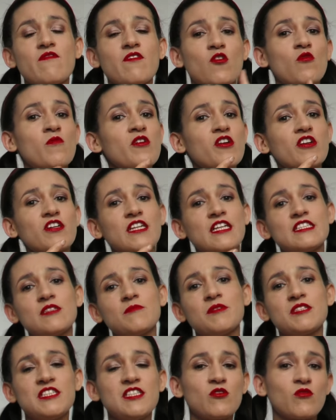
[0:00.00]
warum eure letzte
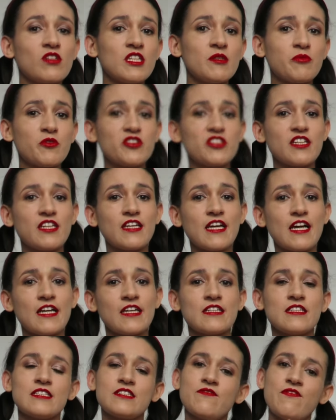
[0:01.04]
Beziehung in die Brüche gegangen
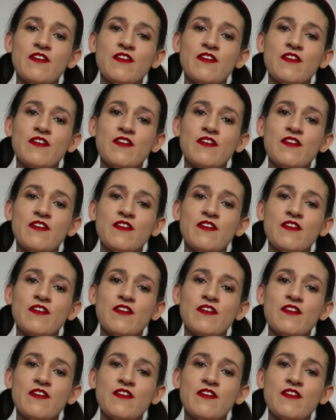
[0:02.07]
ist,